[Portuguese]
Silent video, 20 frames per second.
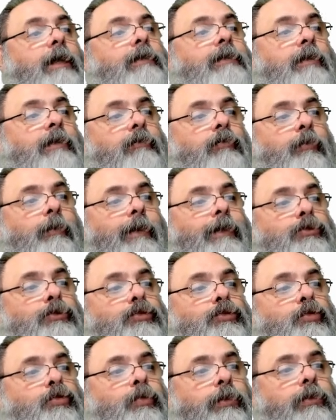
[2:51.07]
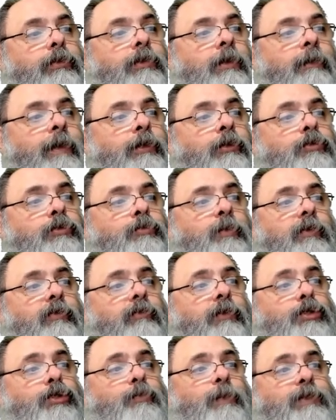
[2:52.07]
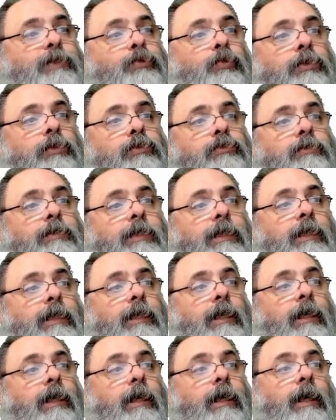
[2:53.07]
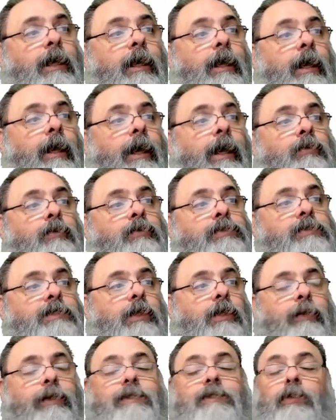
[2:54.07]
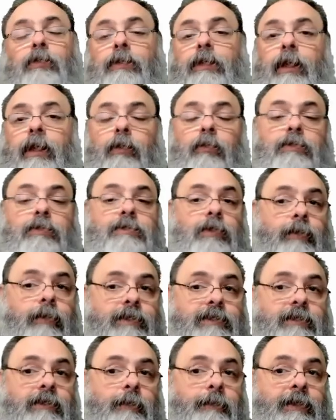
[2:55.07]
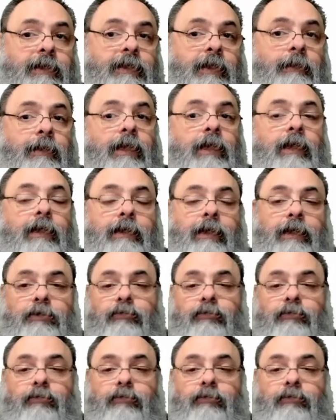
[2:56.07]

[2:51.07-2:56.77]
teve uma em junho também em 2020, mas tudo isso daqui é consequência o quê? É consequência da pandemia, né?